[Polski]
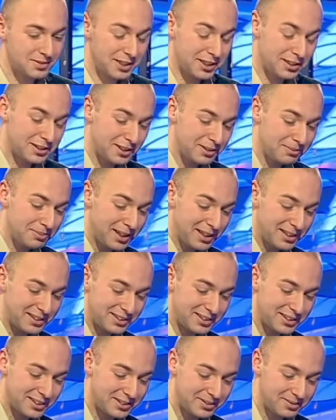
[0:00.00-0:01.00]
Jak
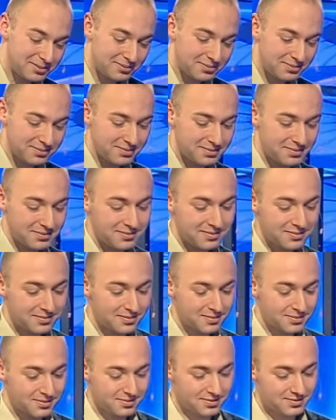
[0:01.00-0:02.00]
najbardziej.
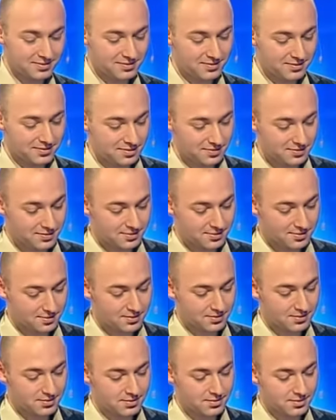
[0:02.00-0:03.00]
A może pan
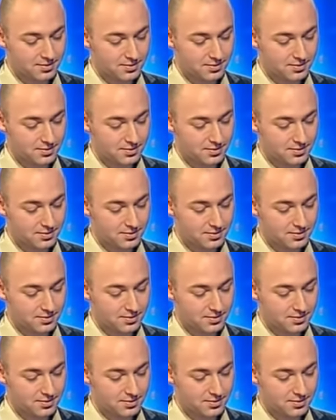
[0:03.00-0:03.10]
sprzeda?